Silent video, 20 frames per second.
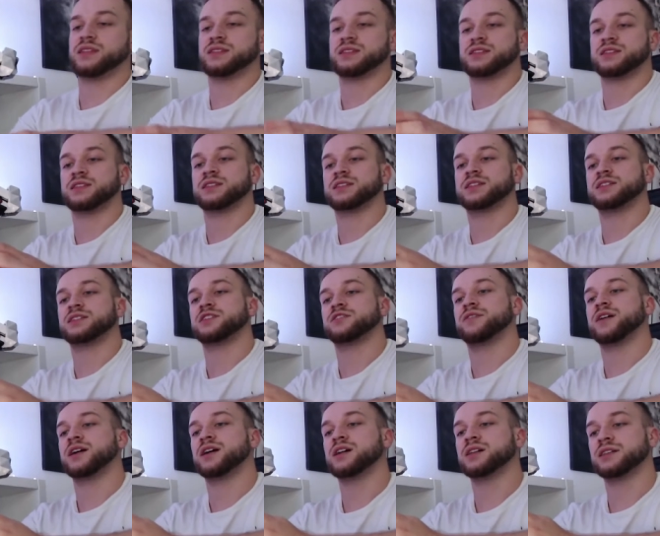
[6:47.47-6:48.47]
Das
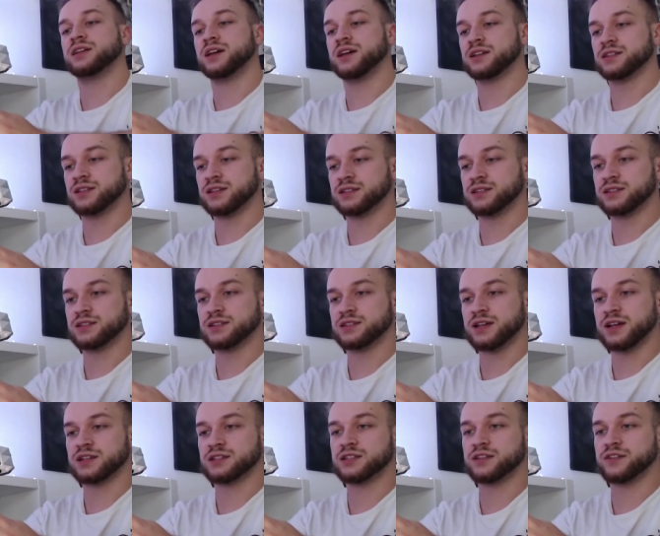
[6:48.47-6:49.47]
war halt der, das, das
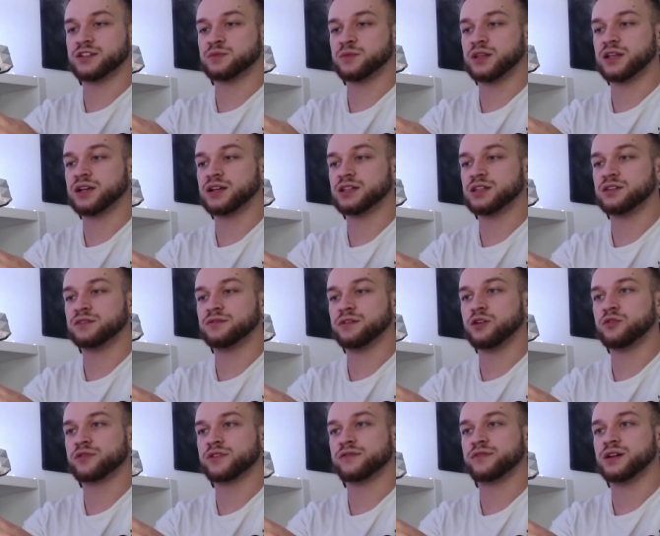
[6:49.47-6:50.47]
erste, was mir negativ
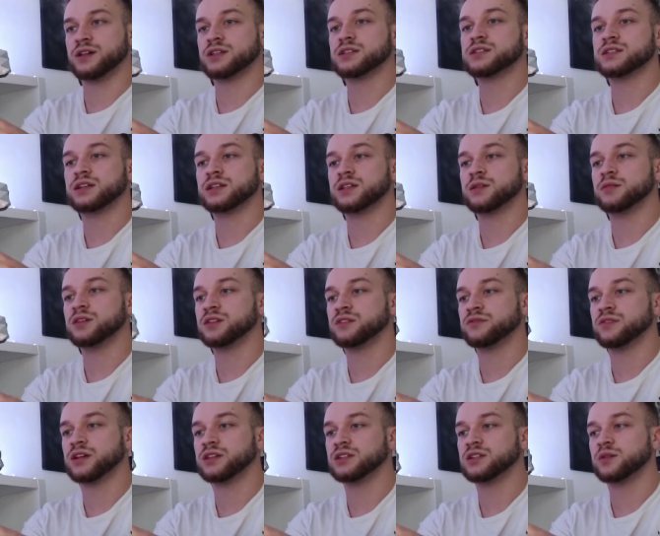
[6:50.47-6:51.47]
aufgefallen ist, nachdem ich den
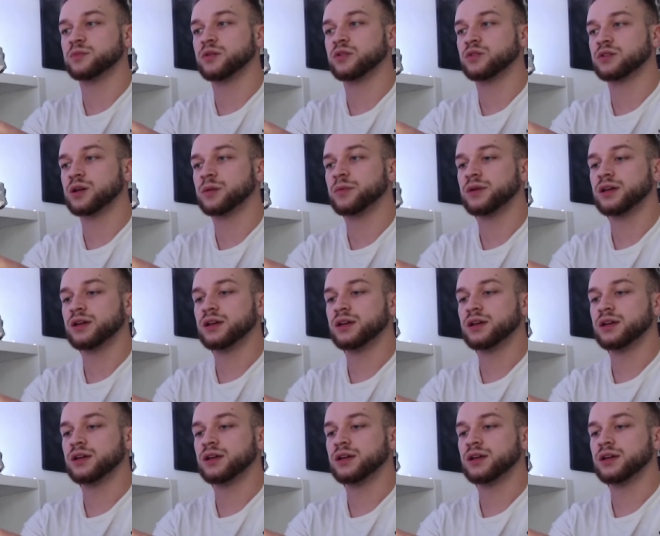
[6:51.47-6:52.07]
fertig gebaut habe.